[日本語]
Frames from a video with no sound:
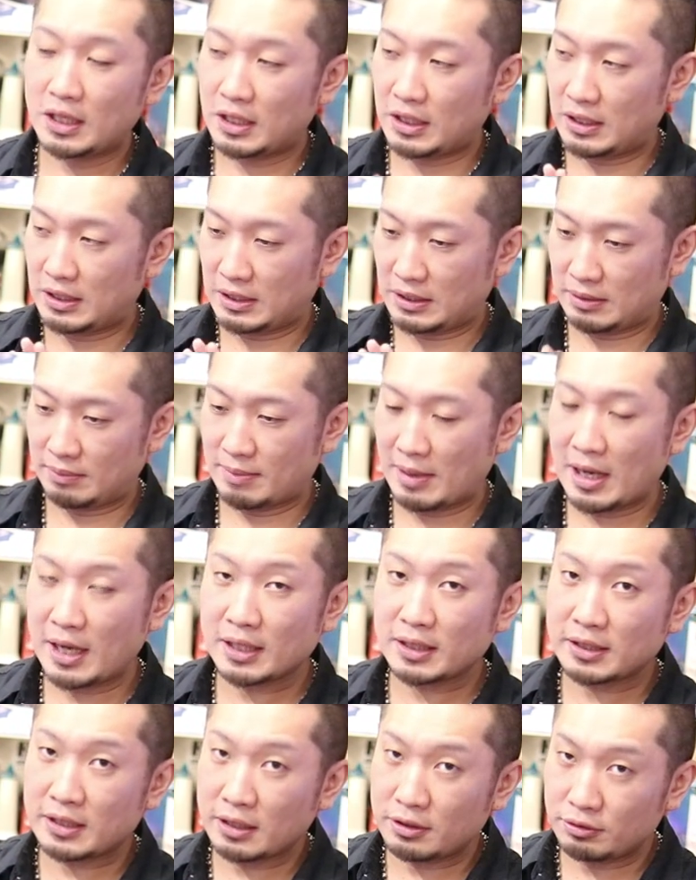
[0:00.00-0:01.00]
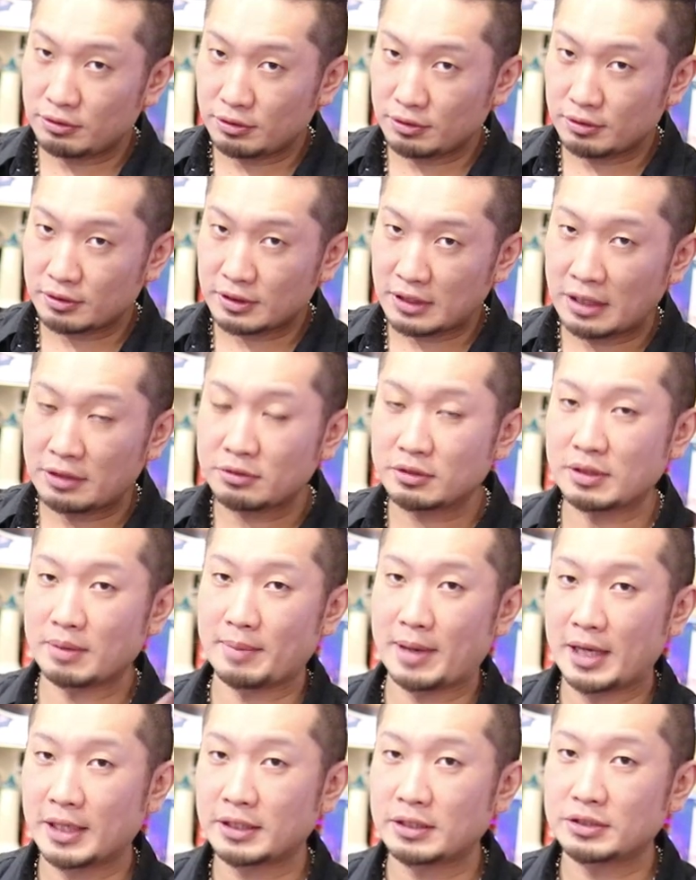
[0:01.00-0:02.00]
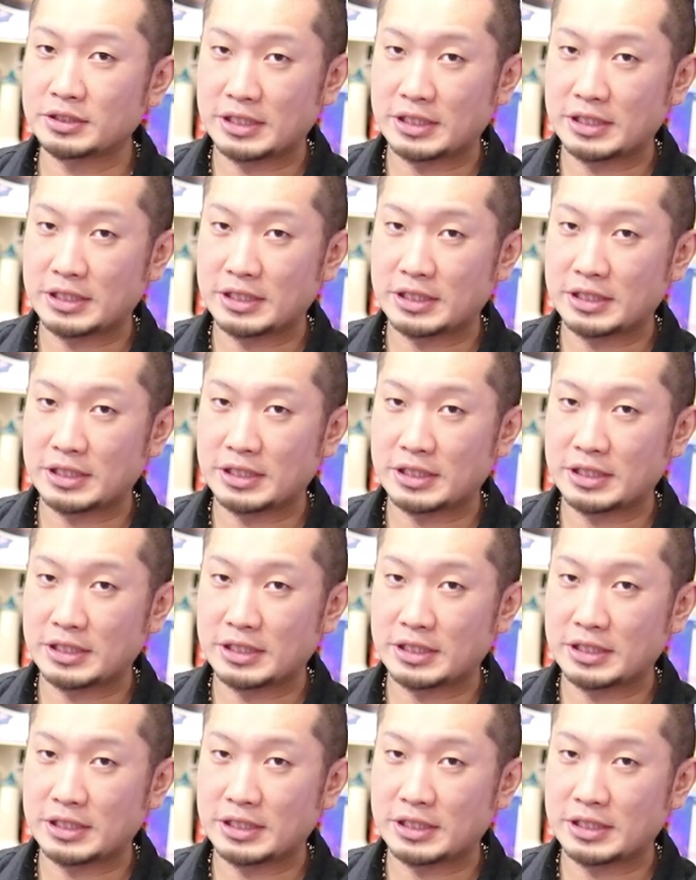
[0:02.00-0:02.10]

えー、曲がってる樽って曲がって